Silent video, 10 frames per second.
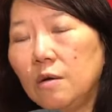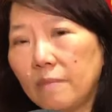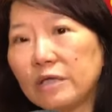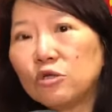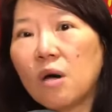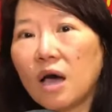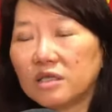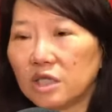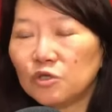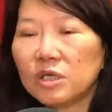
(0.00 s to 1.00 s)
会没错，
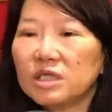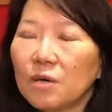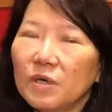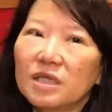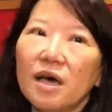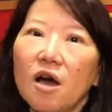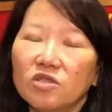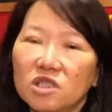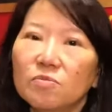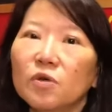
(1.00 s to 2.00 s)
的确，像我在《好
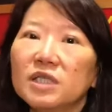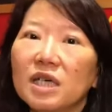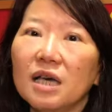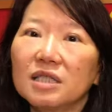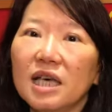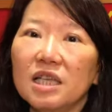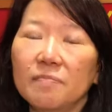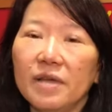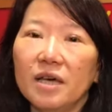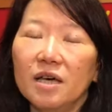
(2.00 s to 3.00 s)
吃不过常菜》里
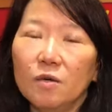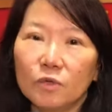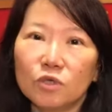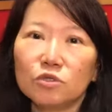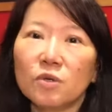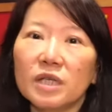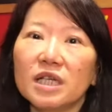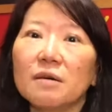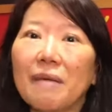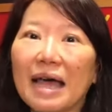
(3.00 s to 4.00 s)
面，我就做了一
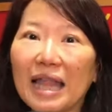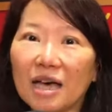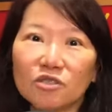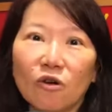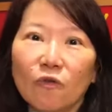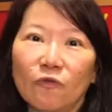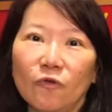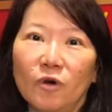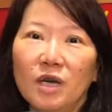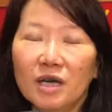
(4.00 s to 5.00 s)
个麻辣豆
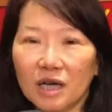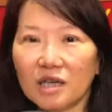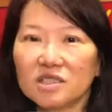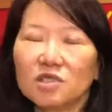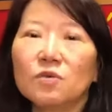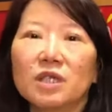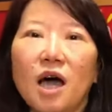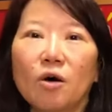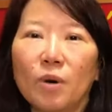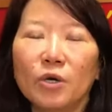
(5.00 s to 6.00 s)
腐，嗯，然后请我的
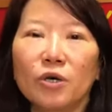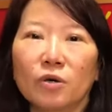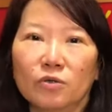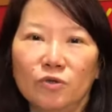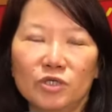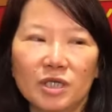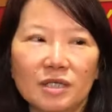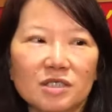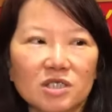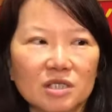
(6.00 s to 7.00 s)
好朋友女
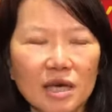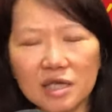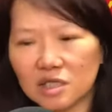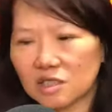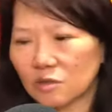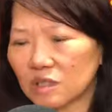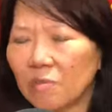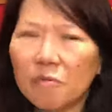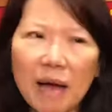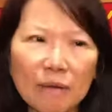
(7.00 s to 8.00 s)
生吃，她一吃说：“这
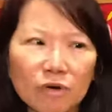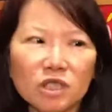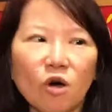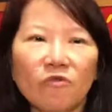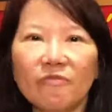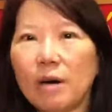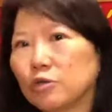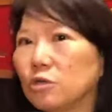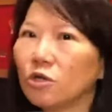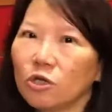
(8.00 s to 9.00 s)
不麻婆豆腐吗？”我
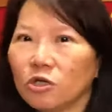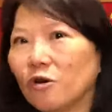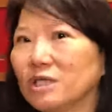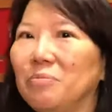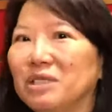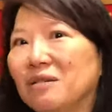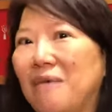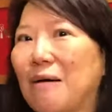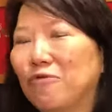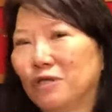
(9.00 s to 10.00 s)
说：“No No No，这不是
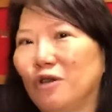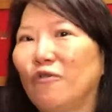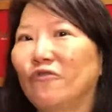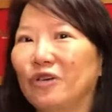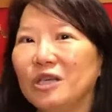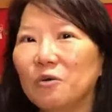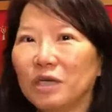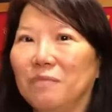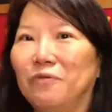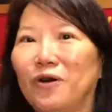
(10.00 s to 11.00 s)
麻婆豆腐，因为我
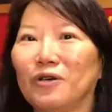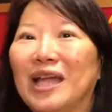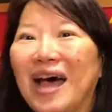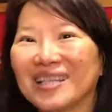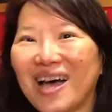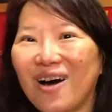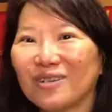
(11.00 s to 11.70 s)
的不够地道。